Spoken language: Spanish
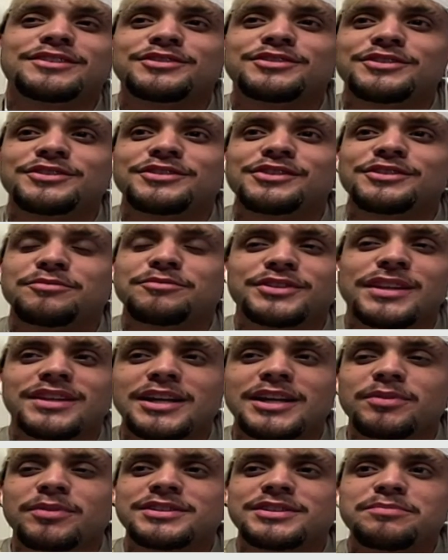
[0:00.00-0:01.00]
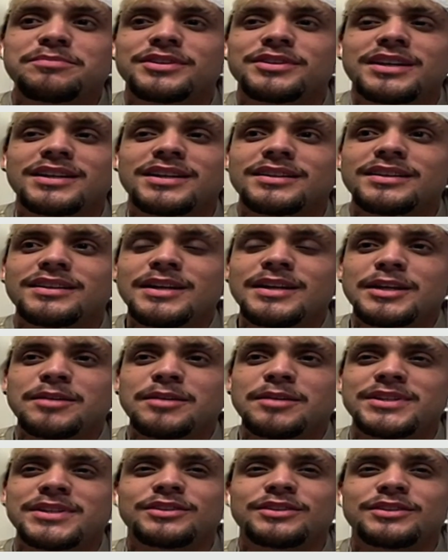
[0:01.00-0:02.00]
te dije al principio, ya me siento
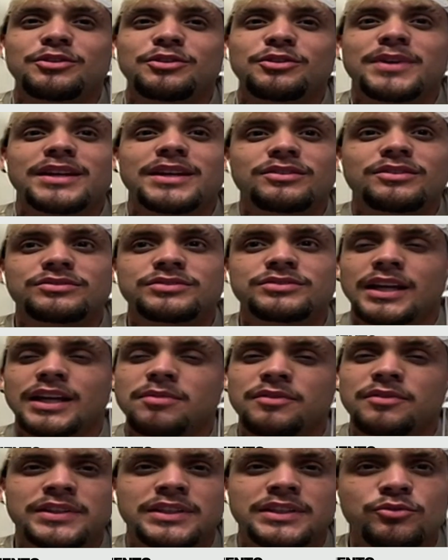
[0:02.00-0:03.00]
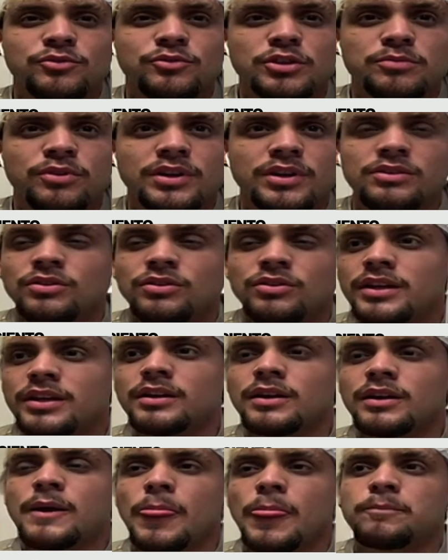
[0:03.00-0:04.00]
pleno, sé que me falta mucho por recorrer,
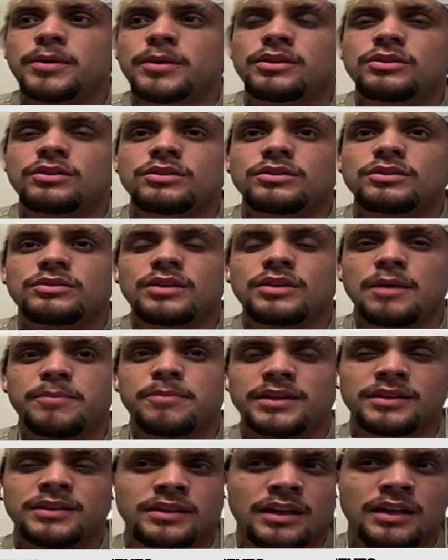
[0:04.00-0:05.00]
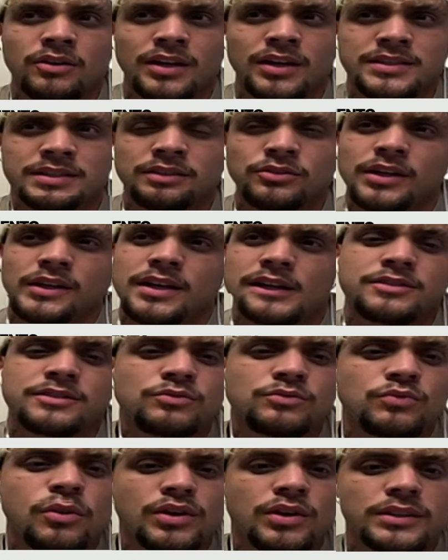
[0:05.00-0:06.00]
pero a partir de ahora siento que nace un nuevo
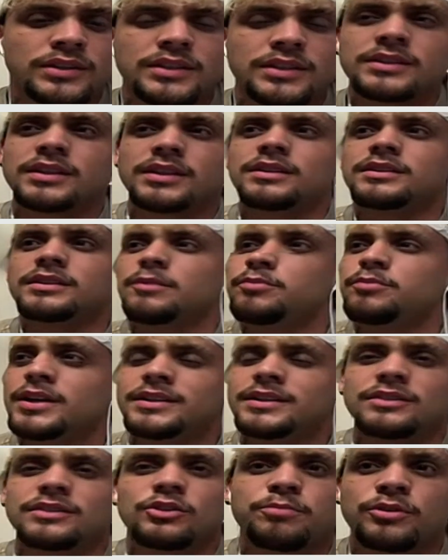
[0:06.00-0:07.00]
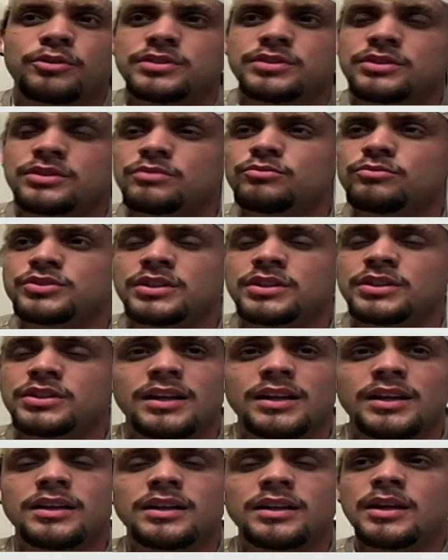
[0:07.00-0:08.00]
artista, después de tantos procesos
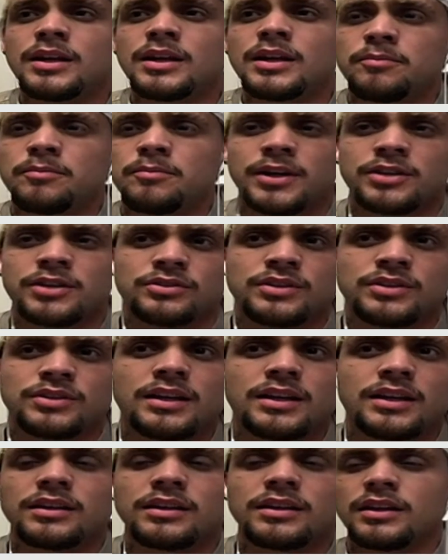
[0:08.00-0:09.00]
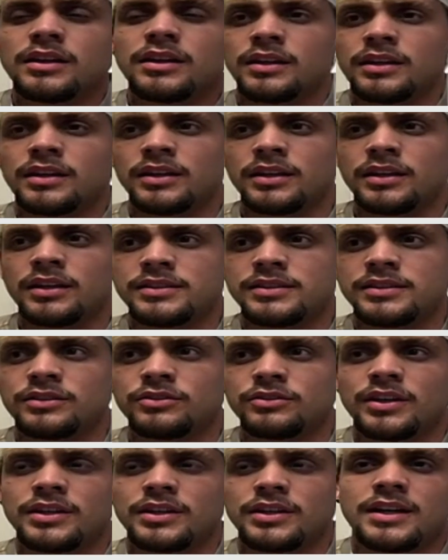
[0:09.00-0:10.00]
musicales, personales, eh, siento
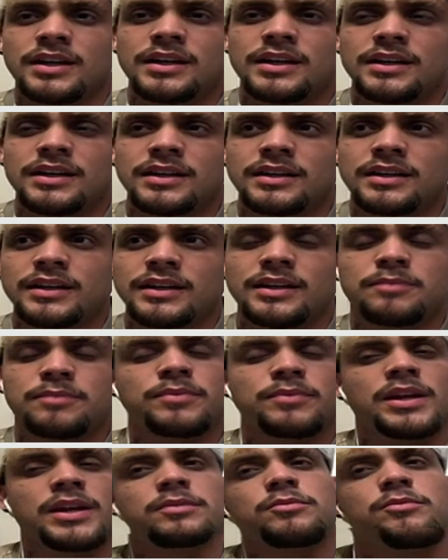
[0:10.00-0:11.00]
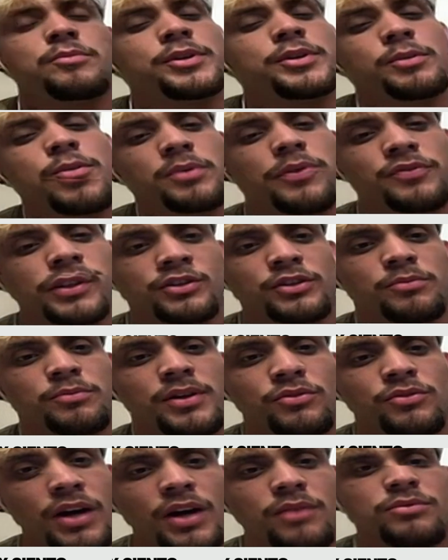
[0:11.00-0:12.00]
que ya era el, momento perfecto para un
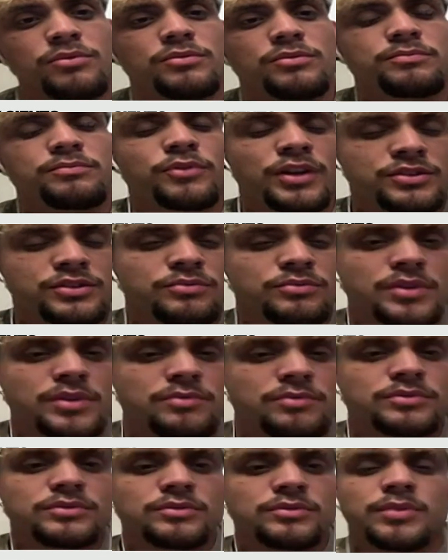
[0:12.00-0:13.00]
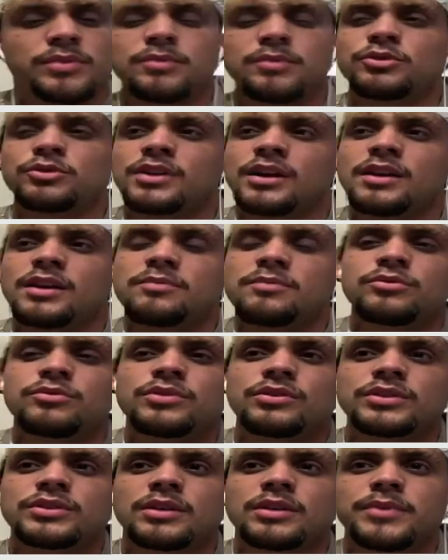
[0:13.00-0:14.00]
álbum, por eso mismo, para mostrarle al público
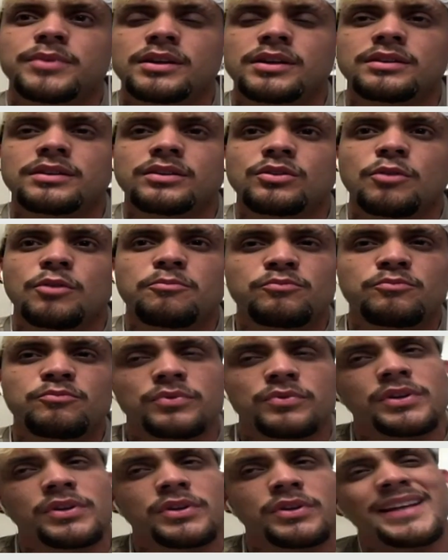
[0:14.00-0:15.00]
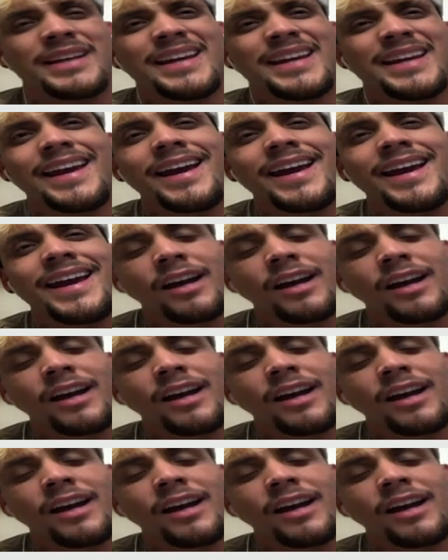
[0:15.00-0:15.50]
también qué es